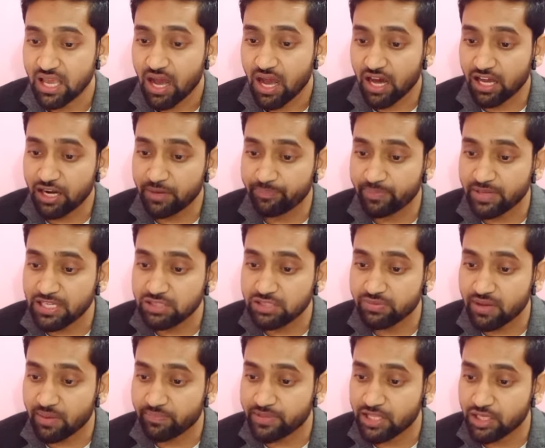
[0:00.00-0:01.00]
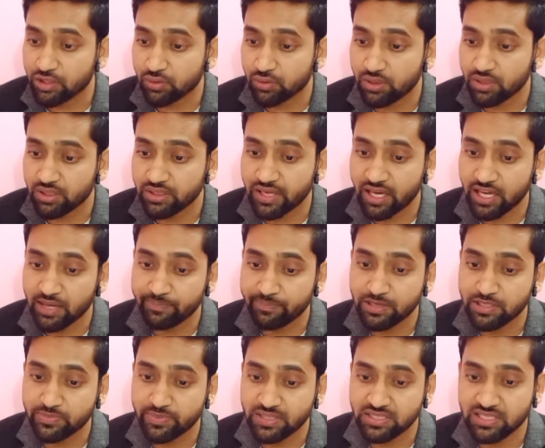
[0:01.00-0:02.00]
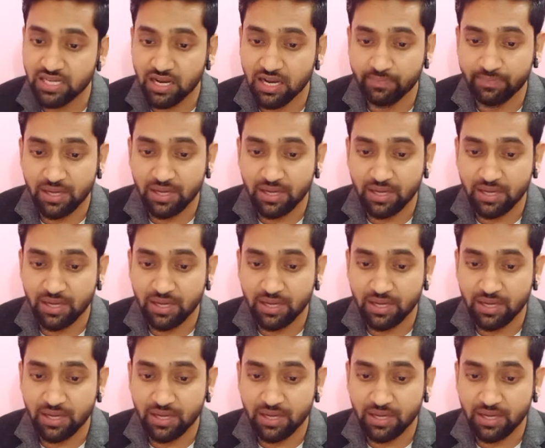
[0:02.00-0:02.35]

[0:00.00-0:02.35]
हर पिंस आप देखोगे कि हर पिंस पे चार